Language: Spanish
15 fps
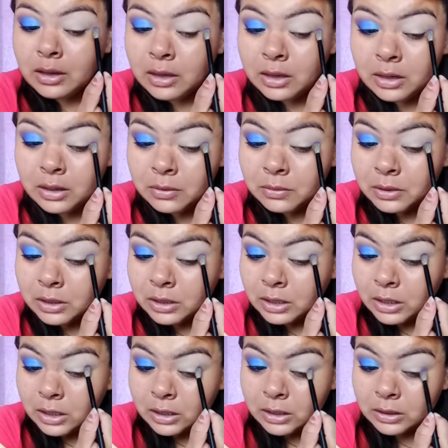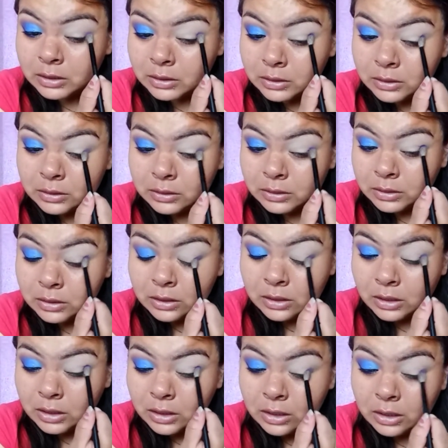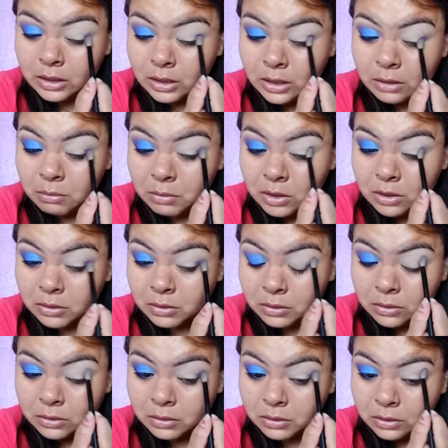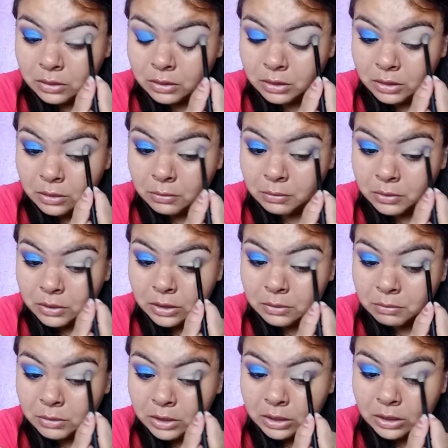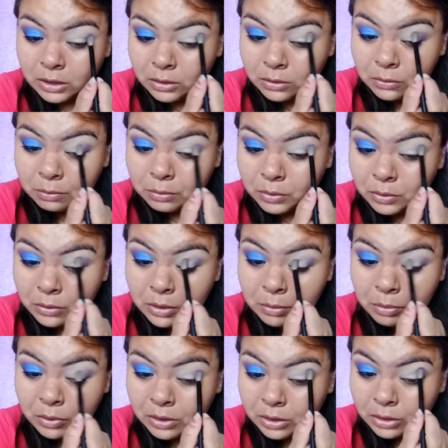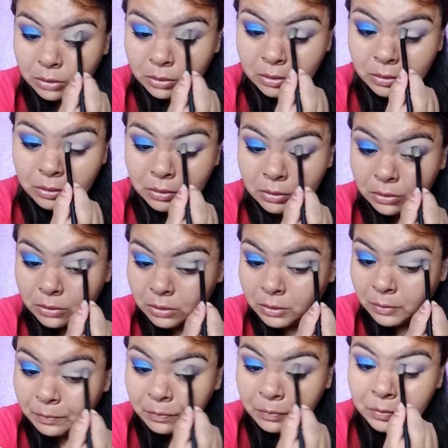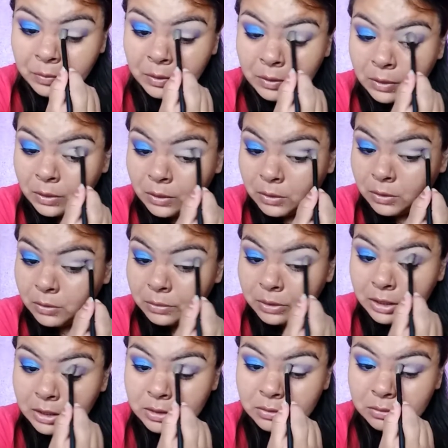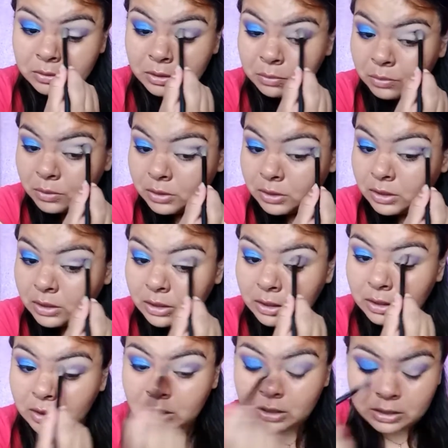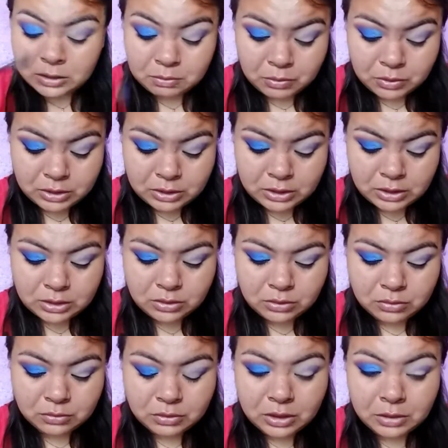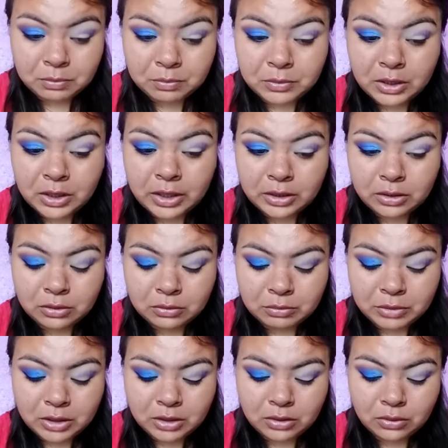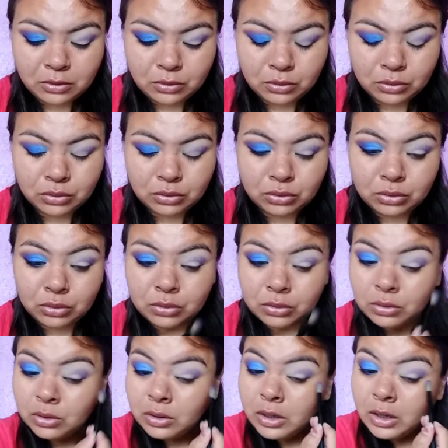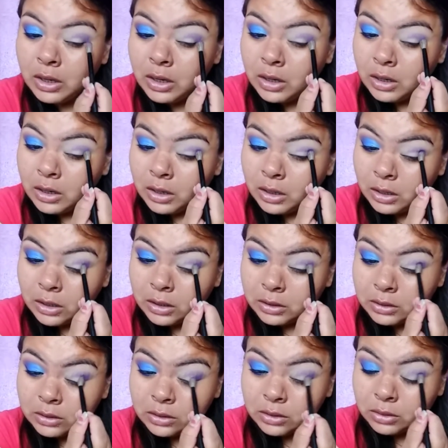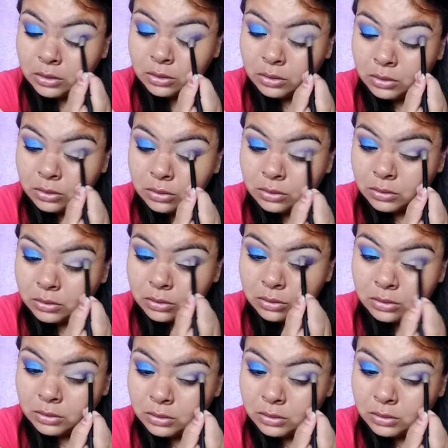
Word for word: en la orilla mm, de mi ojo y voy a ir metiendo poco a poquito el color. No lo voy a subir porque después de esto voy a, tomar otro ah, tono,